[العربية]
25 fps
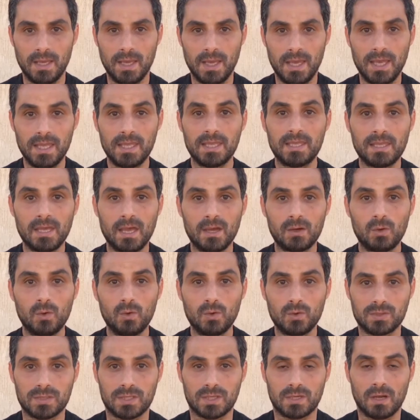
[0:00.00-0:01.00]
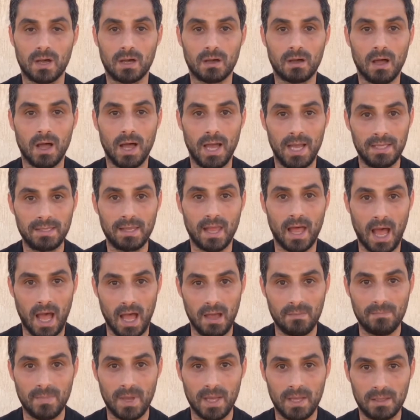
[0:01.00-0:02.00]
إذ يجوز كقاعدة
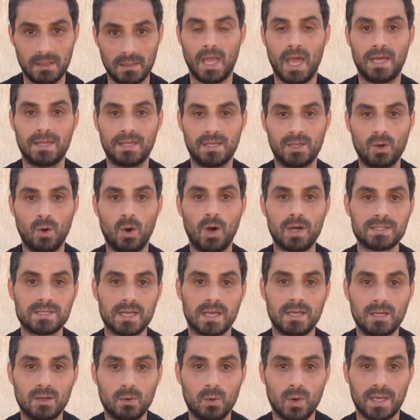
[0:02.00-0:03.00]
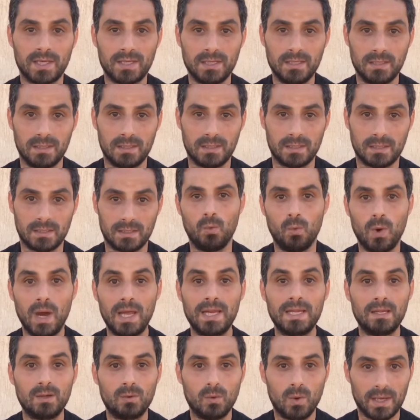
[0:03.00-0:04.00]
عامة أن يعزل الوكيل
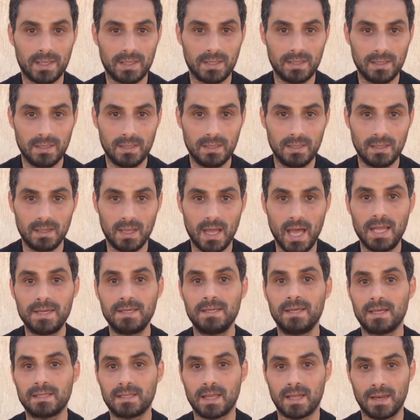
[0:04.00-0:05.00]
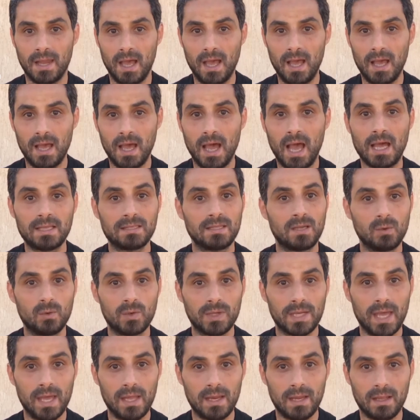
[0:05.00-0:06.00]
وللوكيل أن يتنحى عن
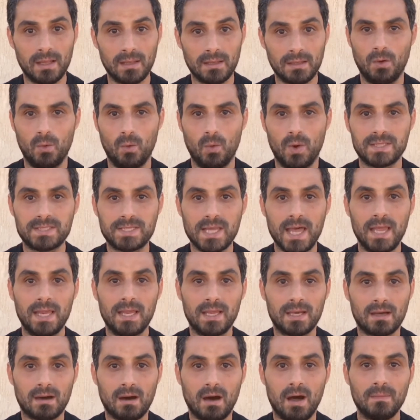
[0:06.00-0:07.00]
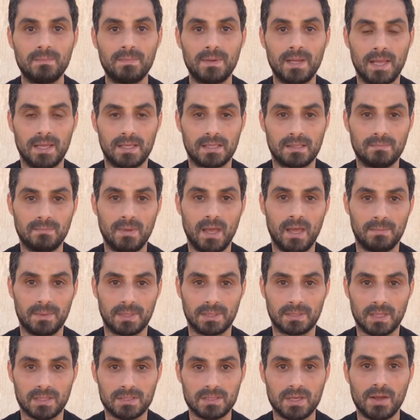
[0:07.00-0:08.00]
الوكالة وذلك قبل إتمام
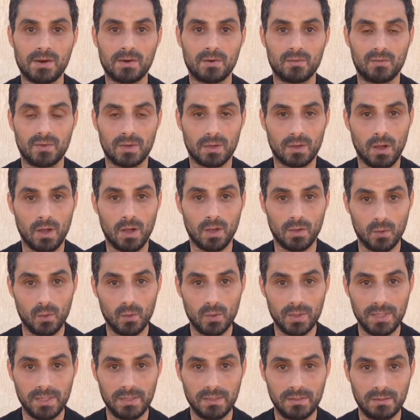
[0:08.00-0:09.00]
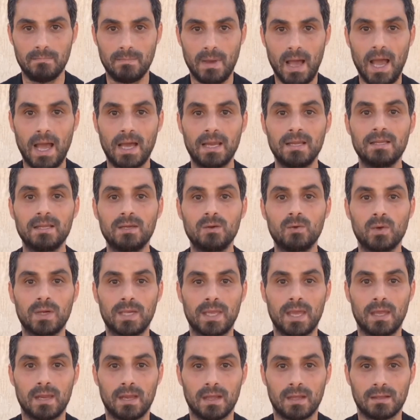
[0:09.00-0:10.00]
التصرف القانوني محل
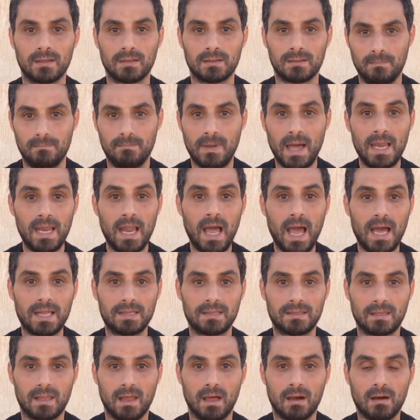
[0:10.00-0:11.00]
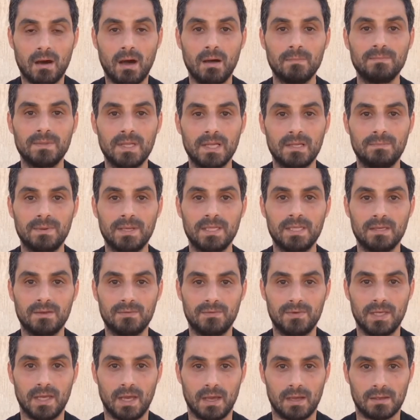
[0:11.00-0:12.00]
الوكالة بل حتى قبل البدء
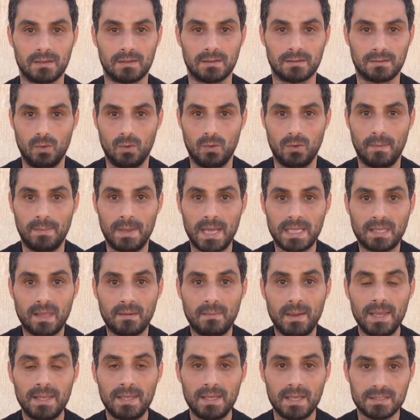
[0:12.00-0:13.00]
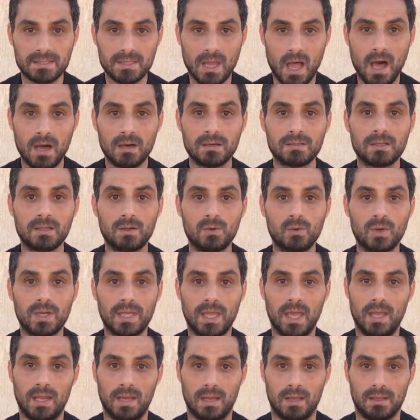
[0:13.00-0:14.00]
فيها وبيتميز عقد
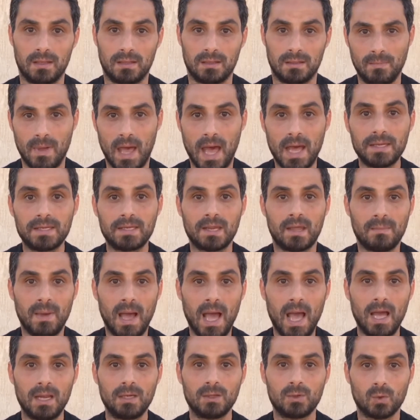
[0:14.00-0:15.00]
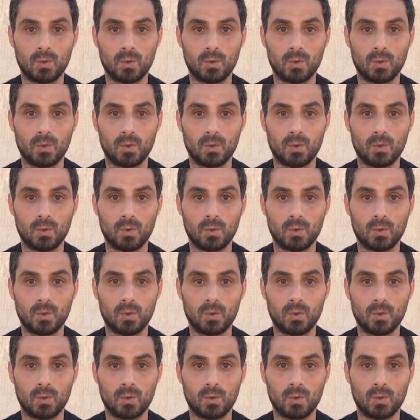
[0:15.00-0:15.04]
الوكالة بأن محله